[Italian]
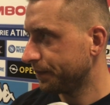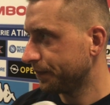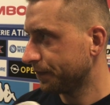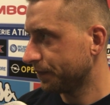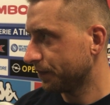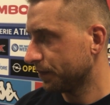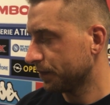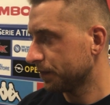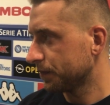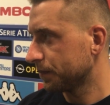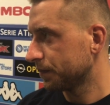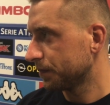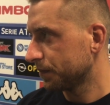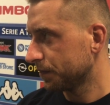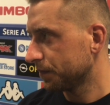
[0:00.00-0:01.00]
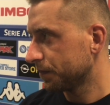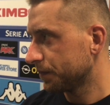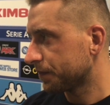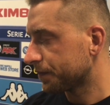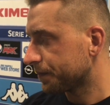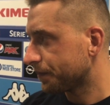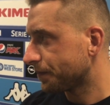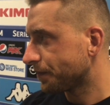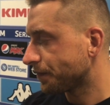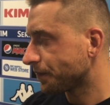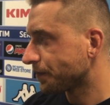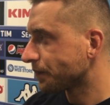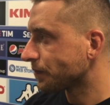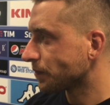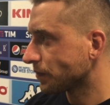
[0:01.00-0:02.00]
risposta, questa vittoria è una
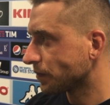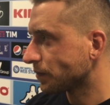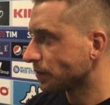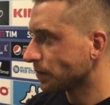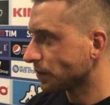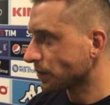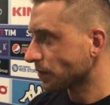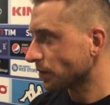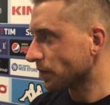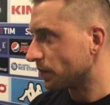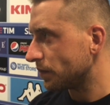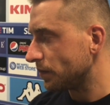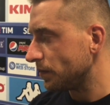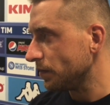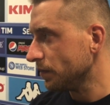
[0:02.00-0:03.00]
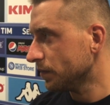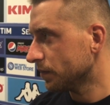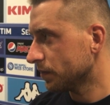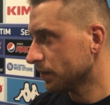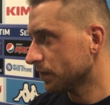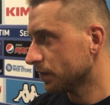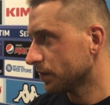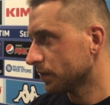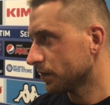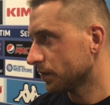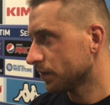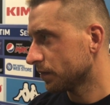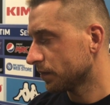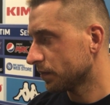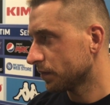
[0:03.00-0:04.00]
risposta all'Inter, la Juventus, già
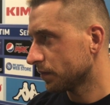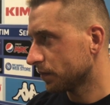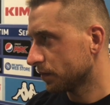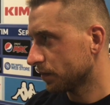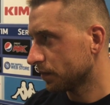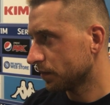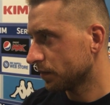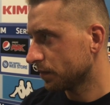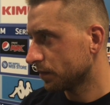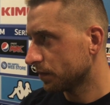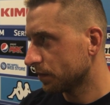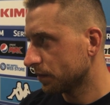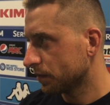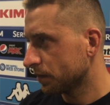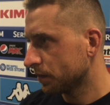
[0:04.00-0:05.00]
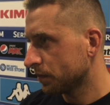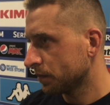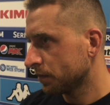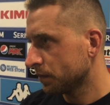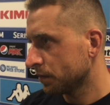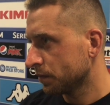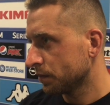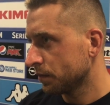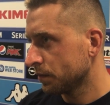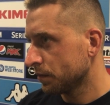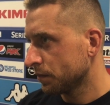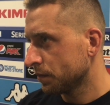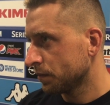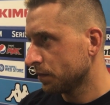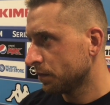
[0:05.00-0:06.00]
terzetto in volata, Napoli, Inter, Juve,
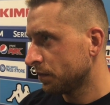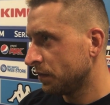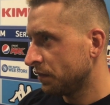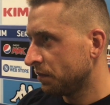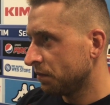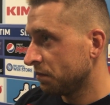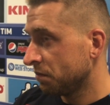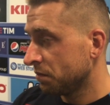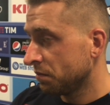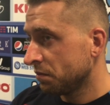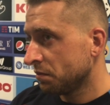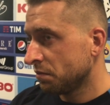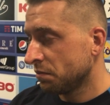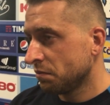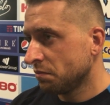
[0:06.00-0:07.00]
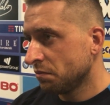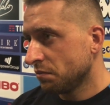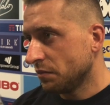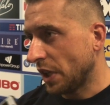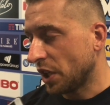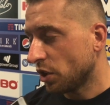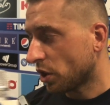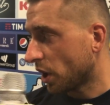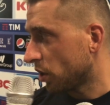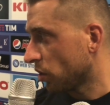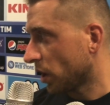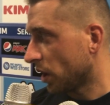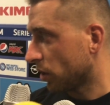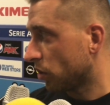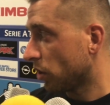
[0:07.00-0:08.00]
ci sono altre squadre? No, io credo
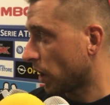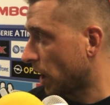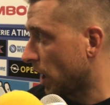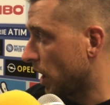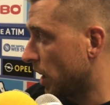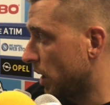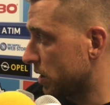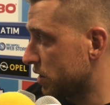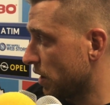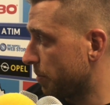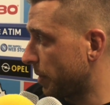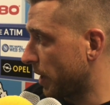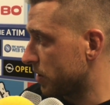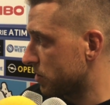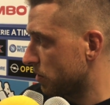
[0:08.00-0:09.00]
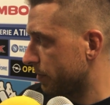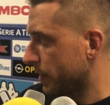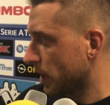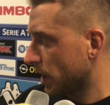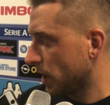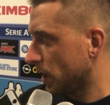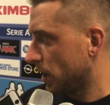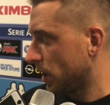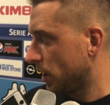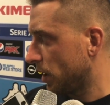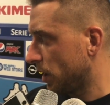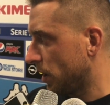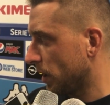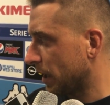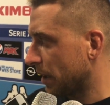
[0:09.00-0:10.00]
che ancora sia presto
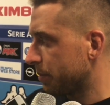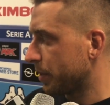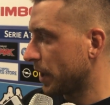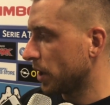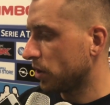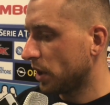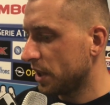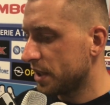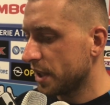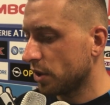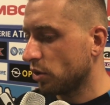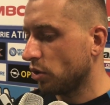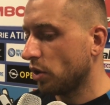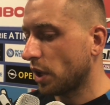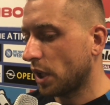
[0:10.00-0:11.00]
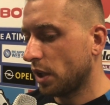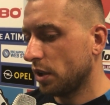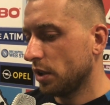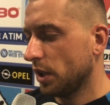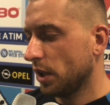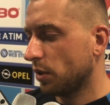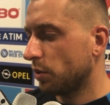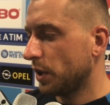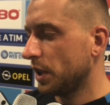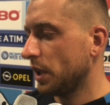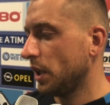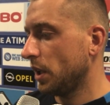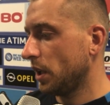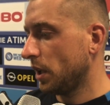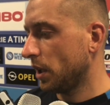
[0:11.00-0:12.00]
perché il campionato è iniziato ora e
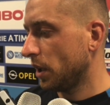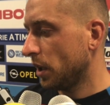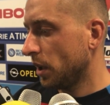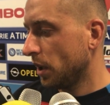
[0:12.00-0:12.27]
quindi